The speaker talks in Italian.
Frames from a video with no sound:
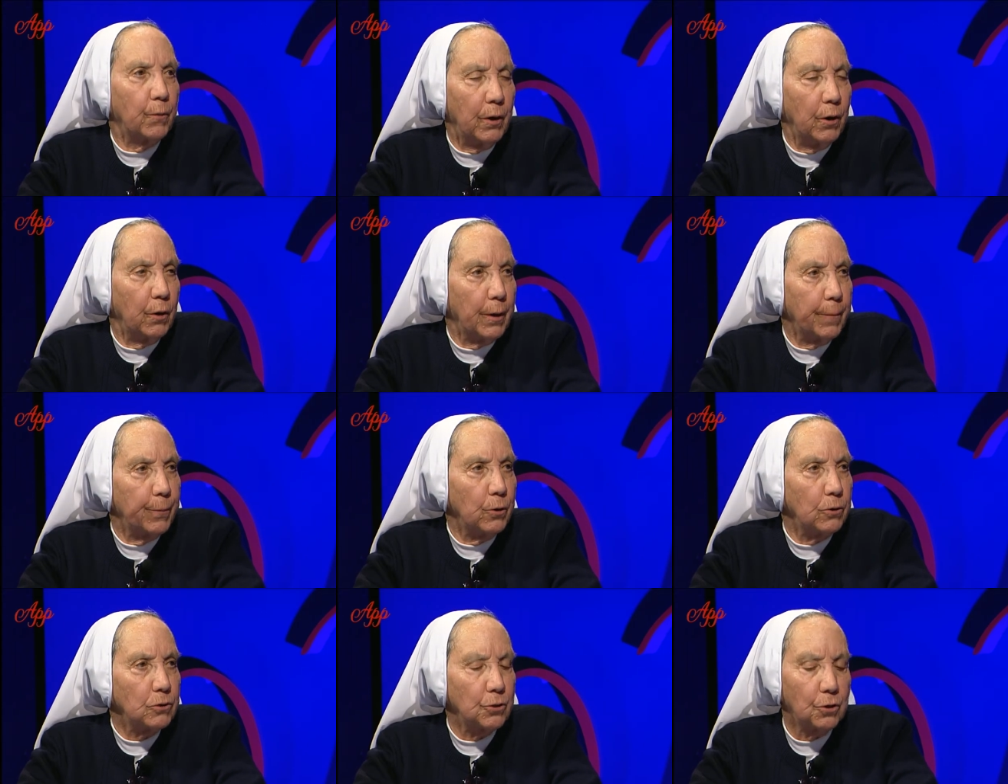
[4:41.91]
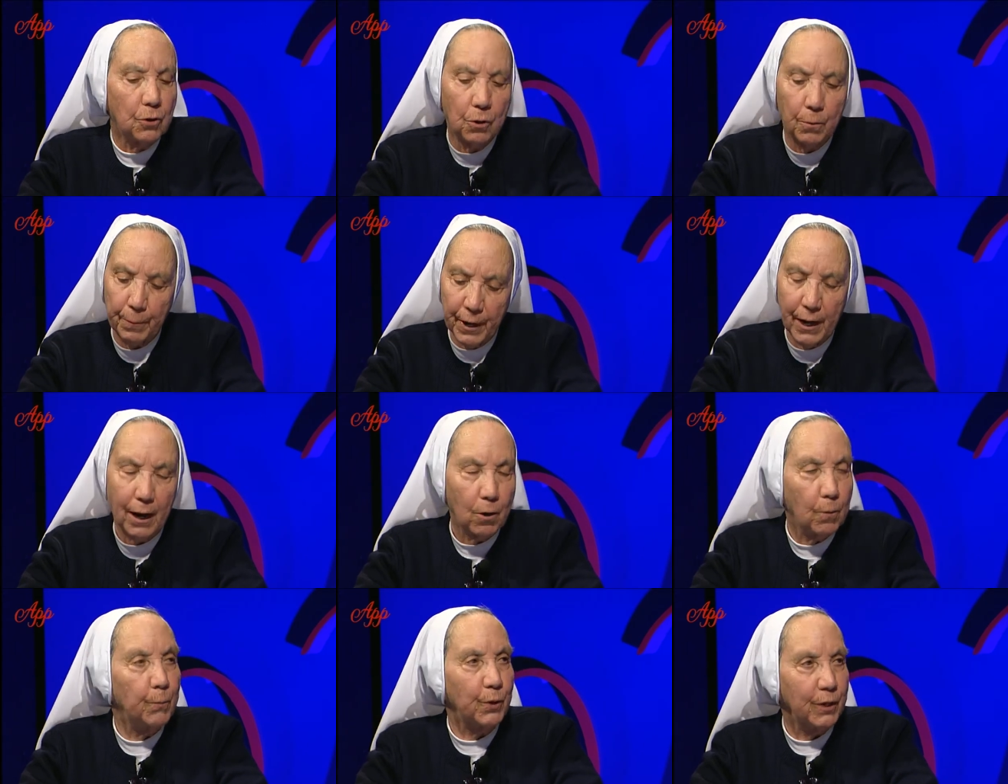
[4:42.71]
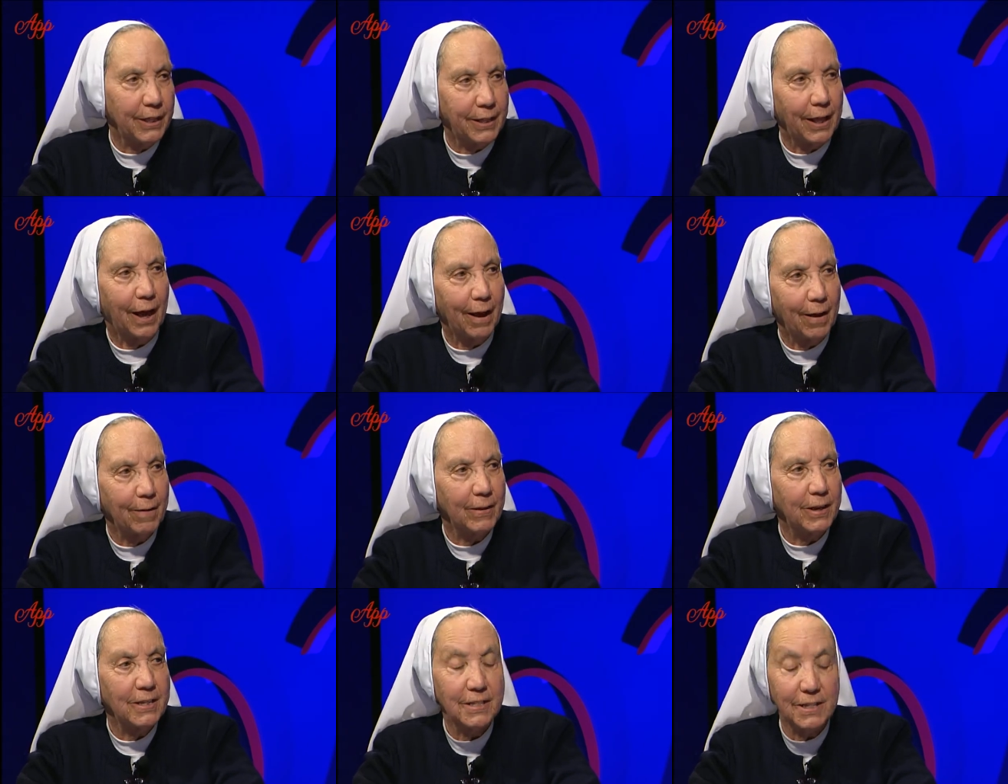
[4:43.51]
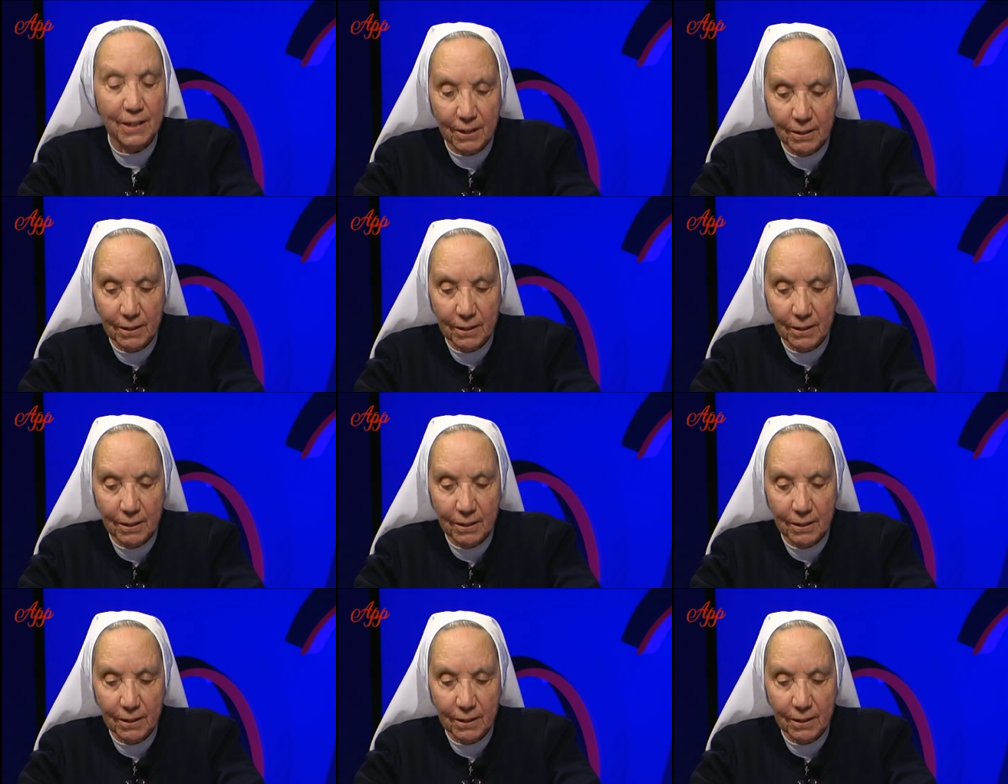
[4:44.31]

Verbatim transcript: quello che possono per la comunità e si,